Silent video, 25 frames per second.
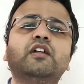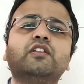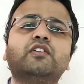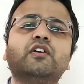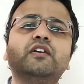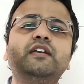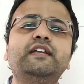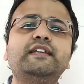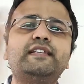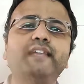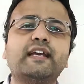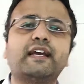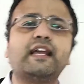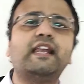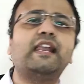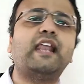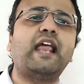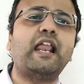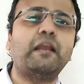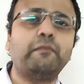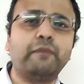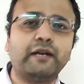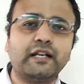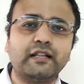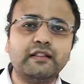तो नीचे का
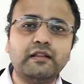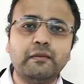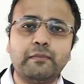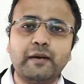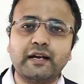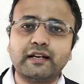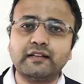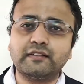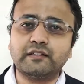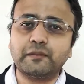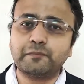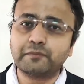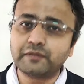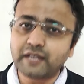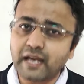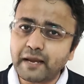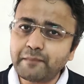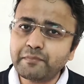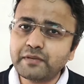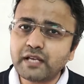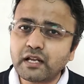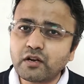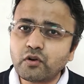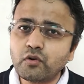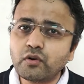लाल बटन दबा के
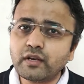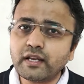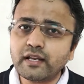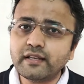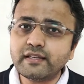सब्सक्राइब जरूर